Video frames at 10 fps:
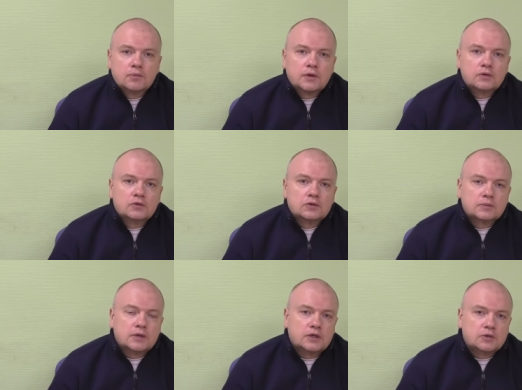ну, с
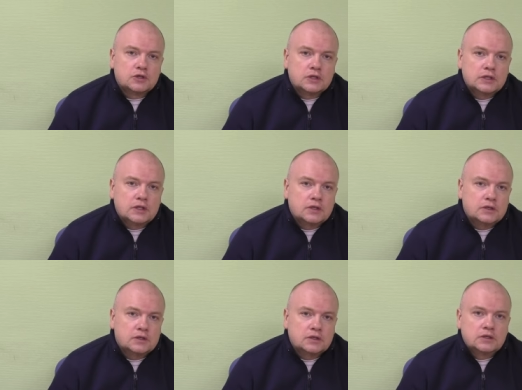моей точки зрения,
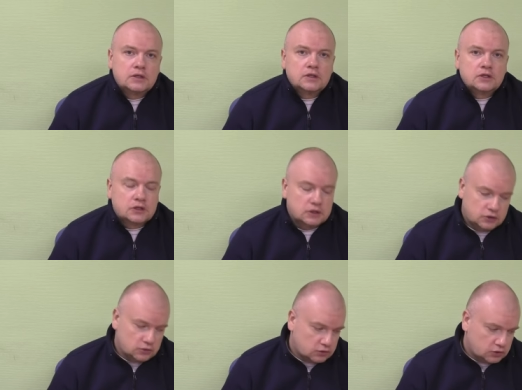здесь
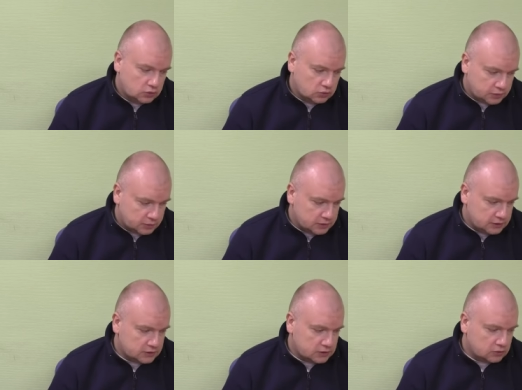36-40 тонн
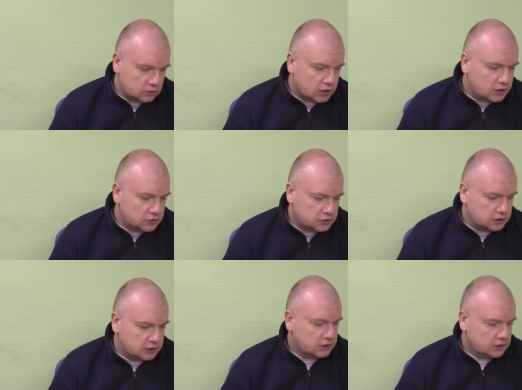приблизительно уголечек.